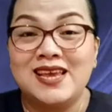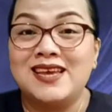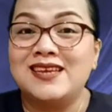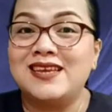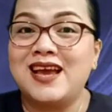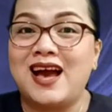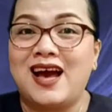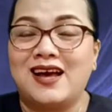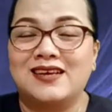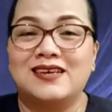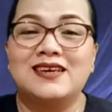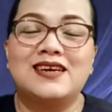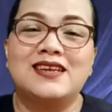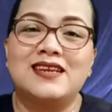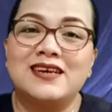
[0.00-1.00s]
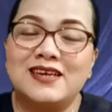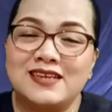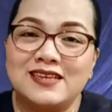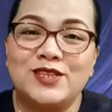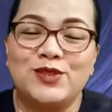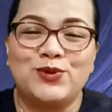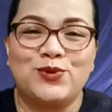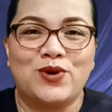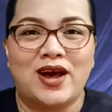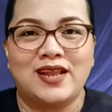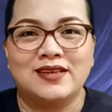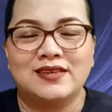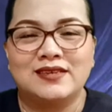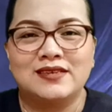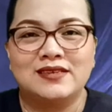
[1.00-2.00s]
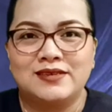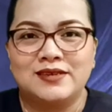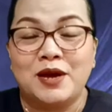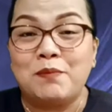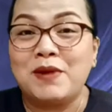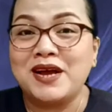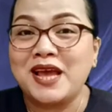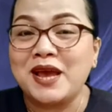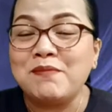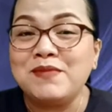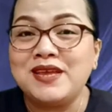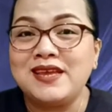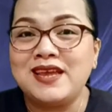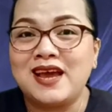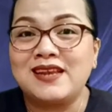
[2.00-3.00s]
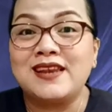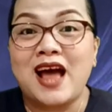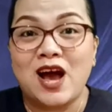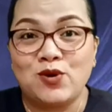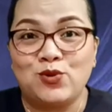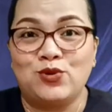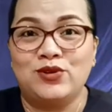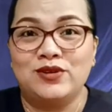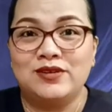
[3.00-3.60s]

Ya kekelengan nih Tuhan bagaim ia Daud